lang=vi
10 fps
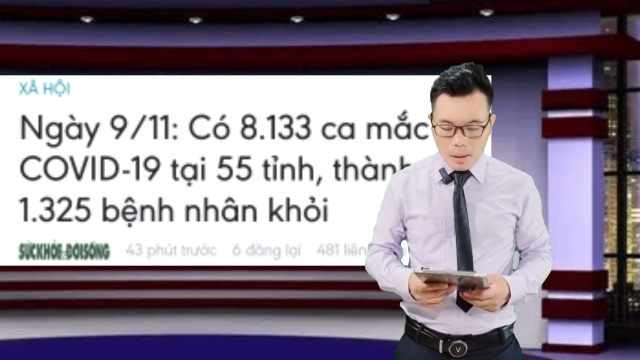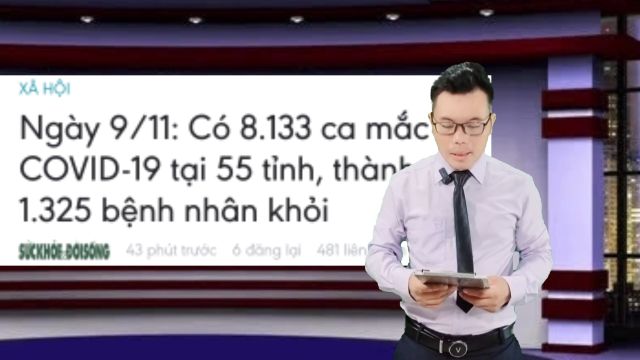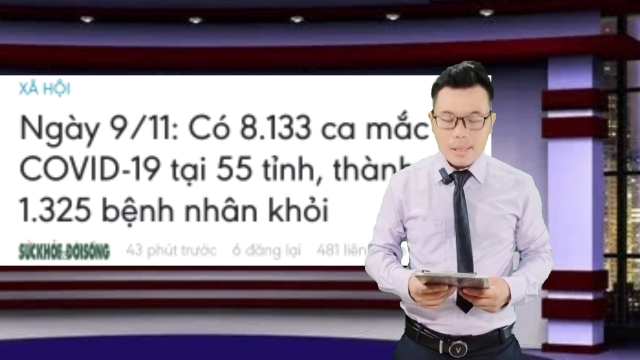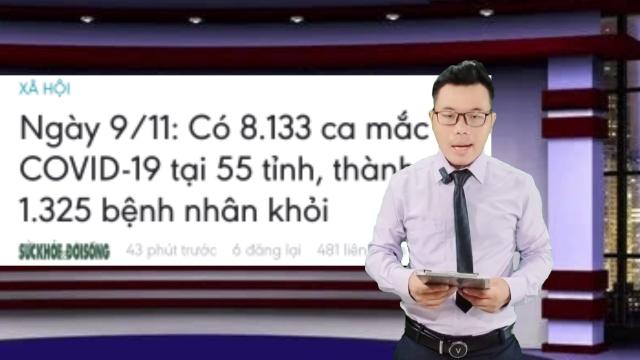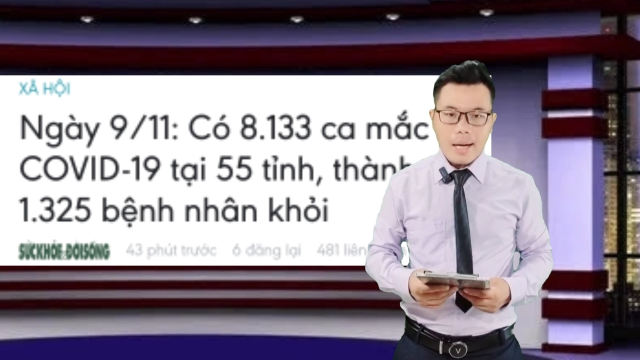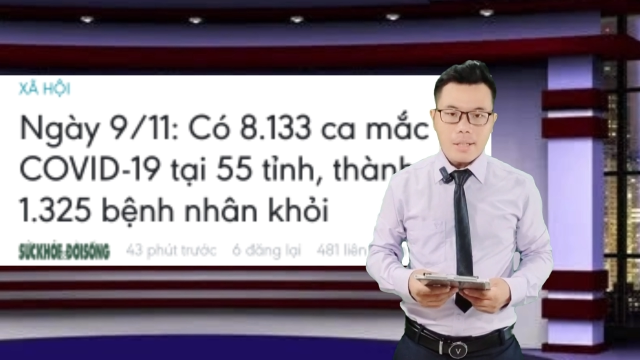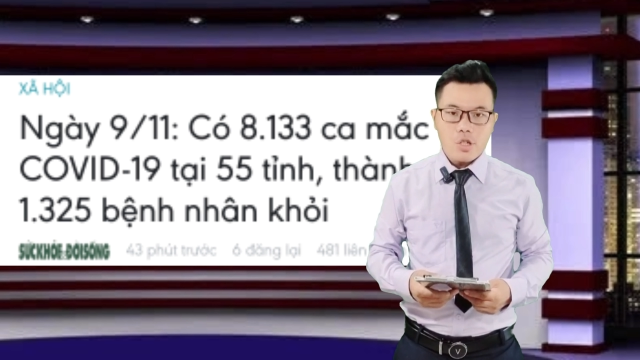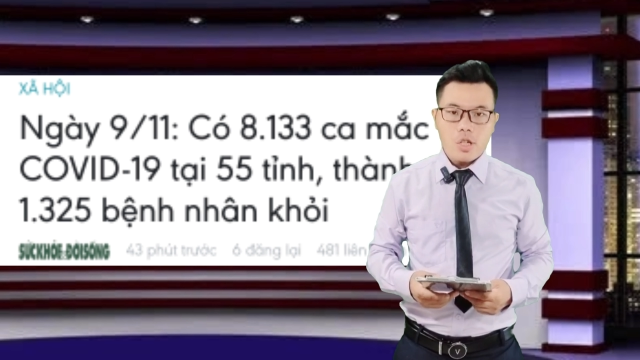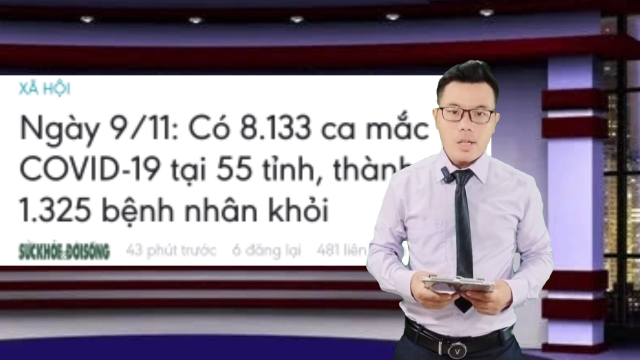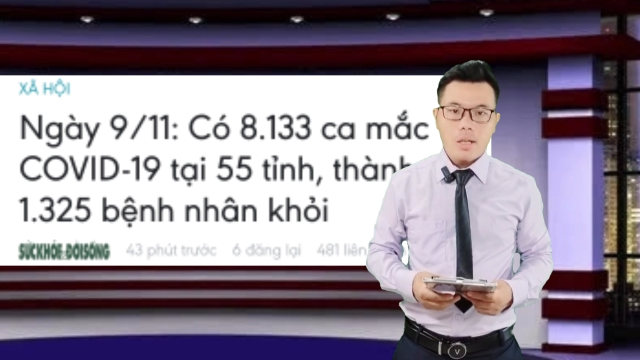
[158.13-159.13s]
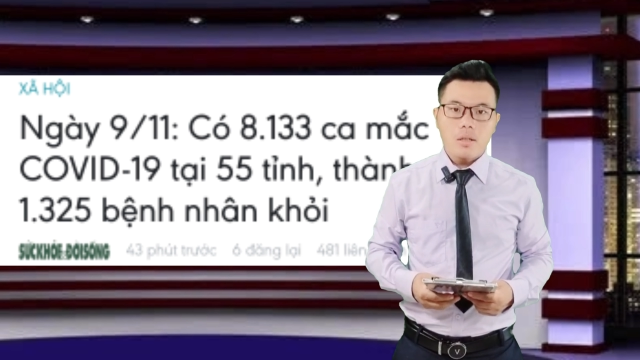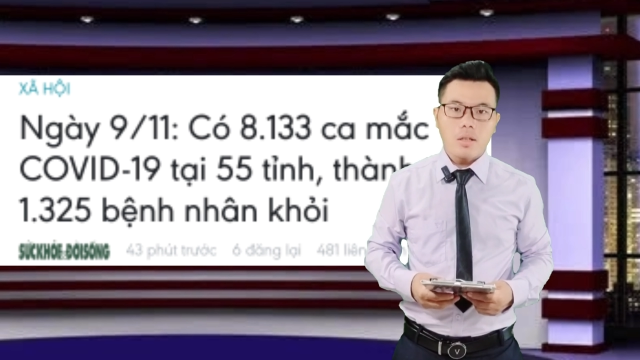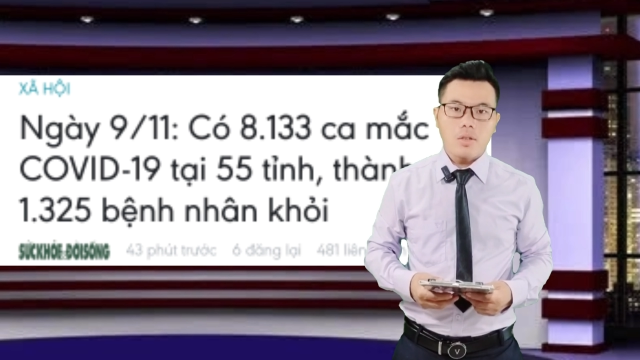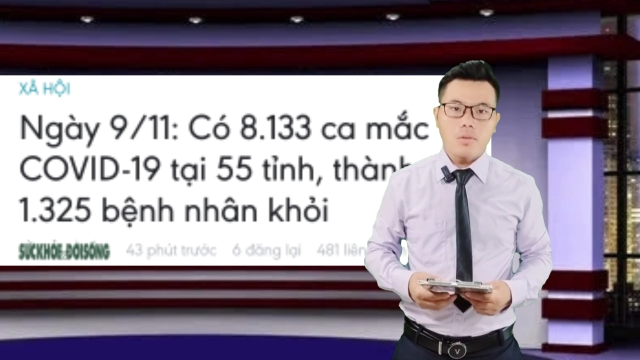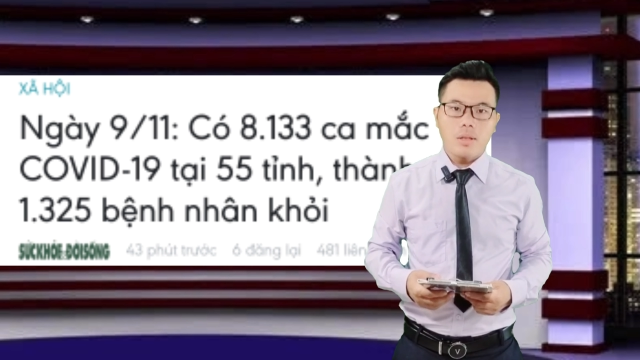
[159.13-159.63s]
gì xe ý bùa
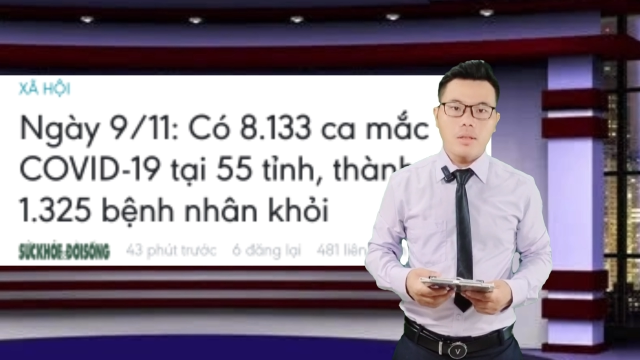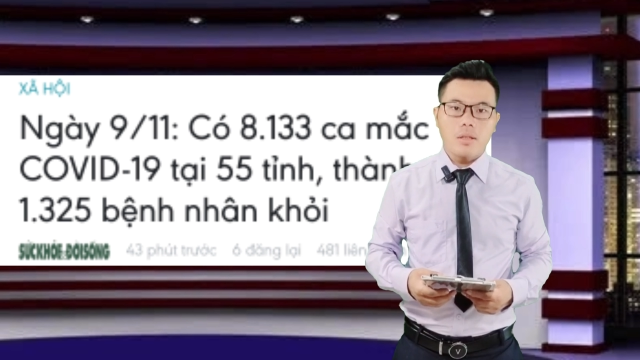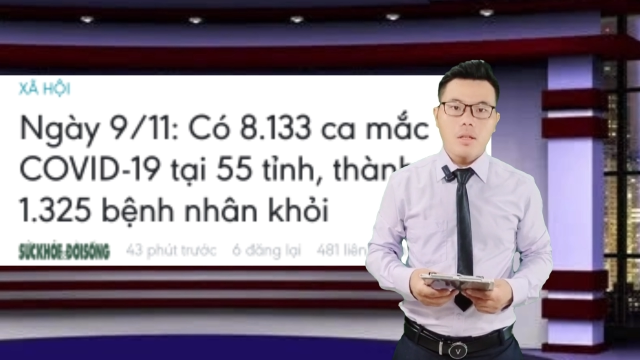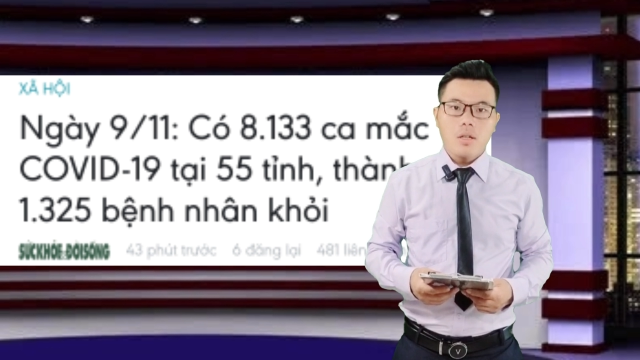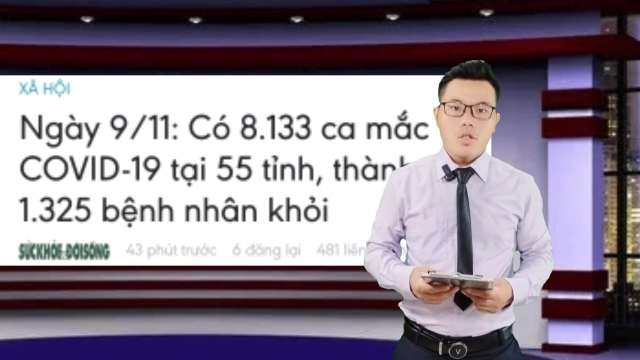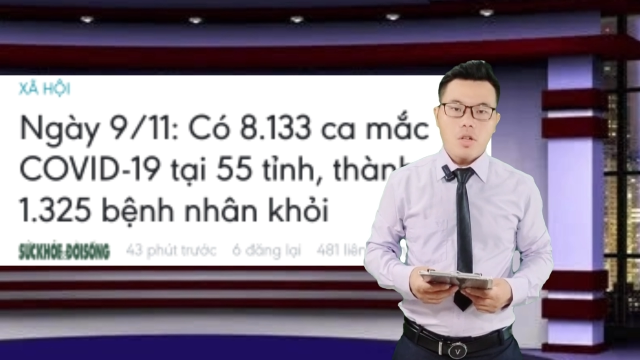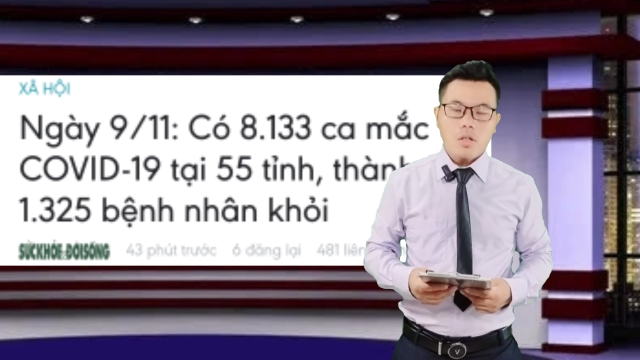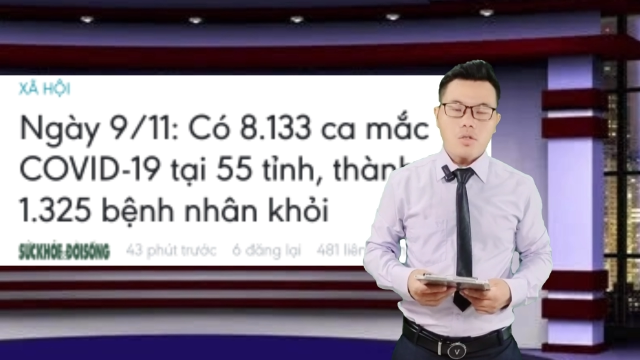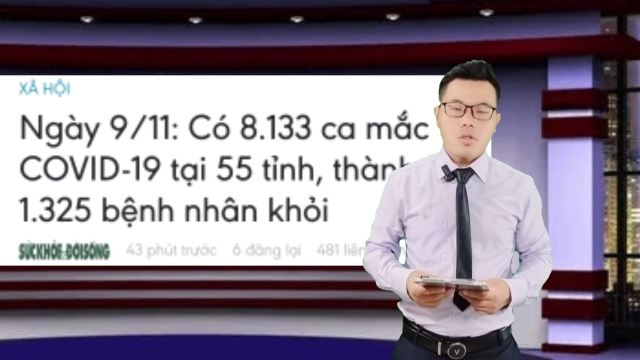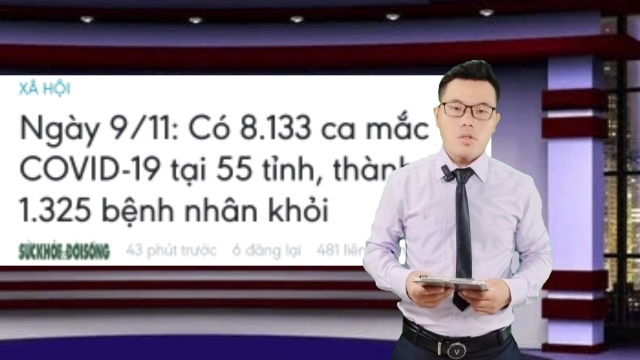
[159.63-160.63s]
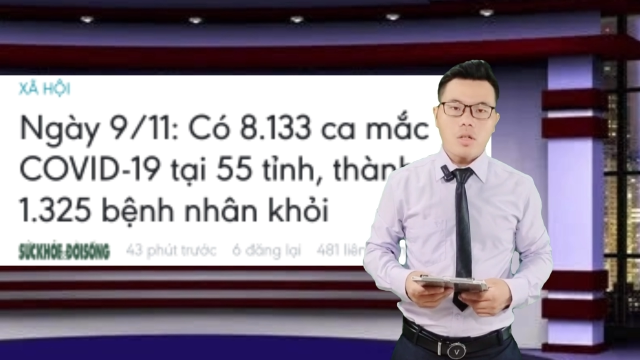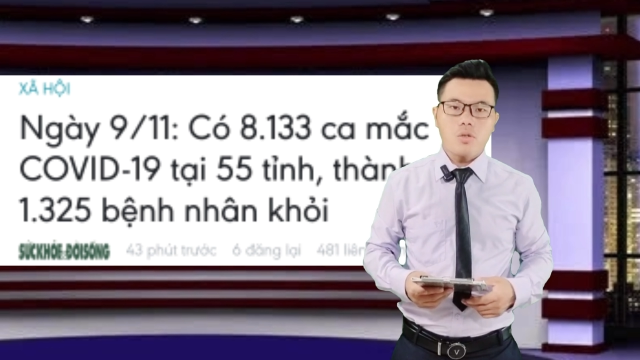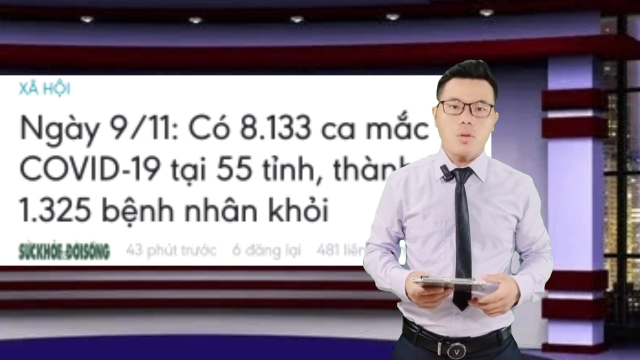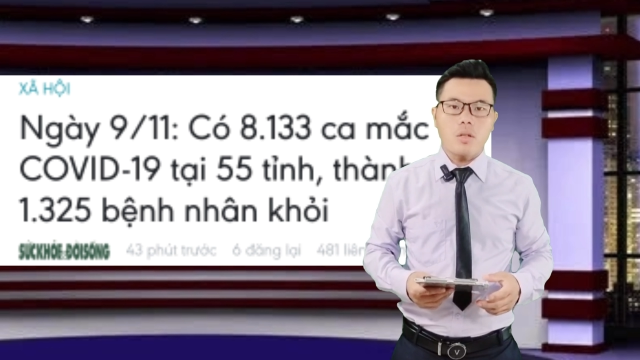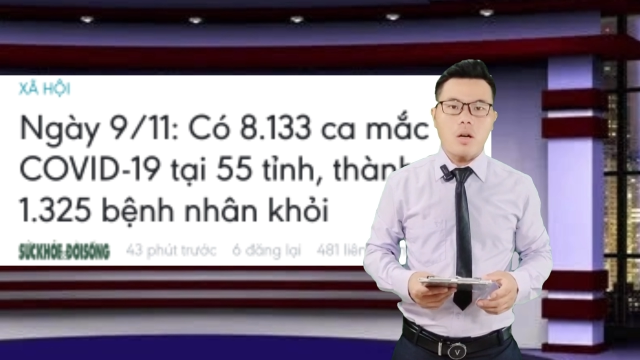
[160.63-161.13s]
bé cho bé tụ kỳ cảm ơn quý vị
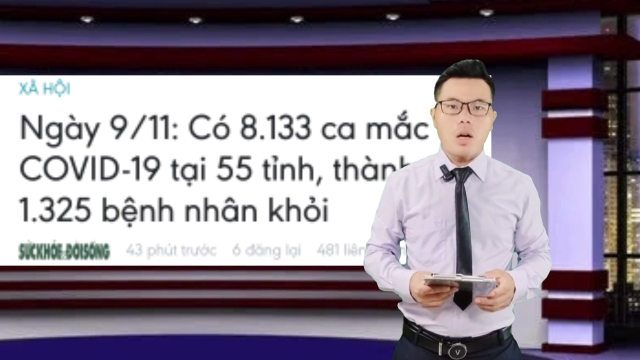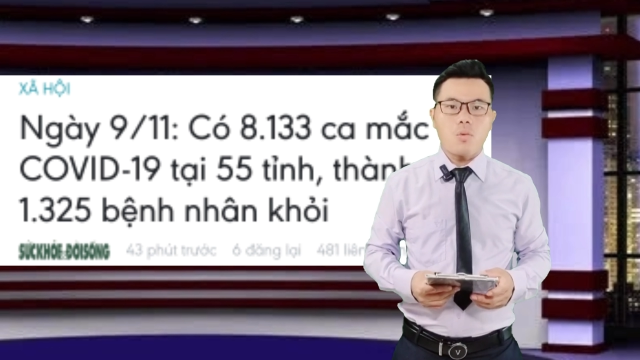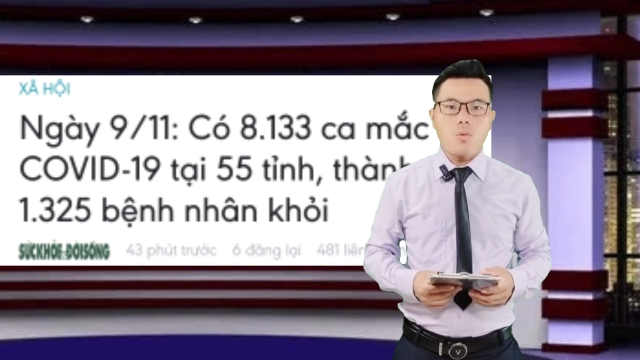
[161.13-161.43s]
cầu chùa trong nó